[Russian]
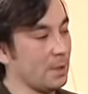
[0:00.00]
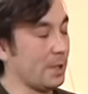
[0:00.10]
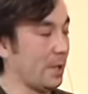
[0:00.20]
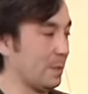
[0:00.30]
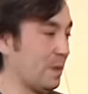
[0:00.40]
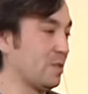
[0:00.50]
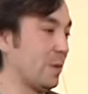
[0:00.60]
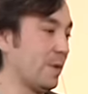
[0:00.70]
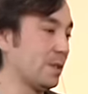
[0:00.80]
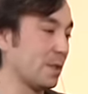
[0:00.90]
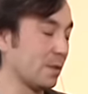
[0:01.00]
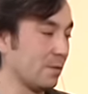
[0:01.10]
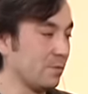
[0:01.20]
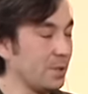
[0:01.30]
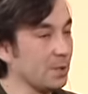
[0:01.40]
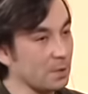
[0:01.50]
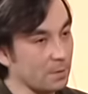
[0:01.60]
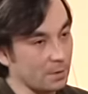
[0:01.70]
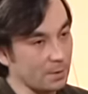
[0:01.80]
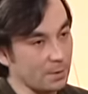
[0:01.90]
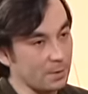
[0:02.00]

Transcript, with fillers: Она, конечно, меня воспринимает как винного.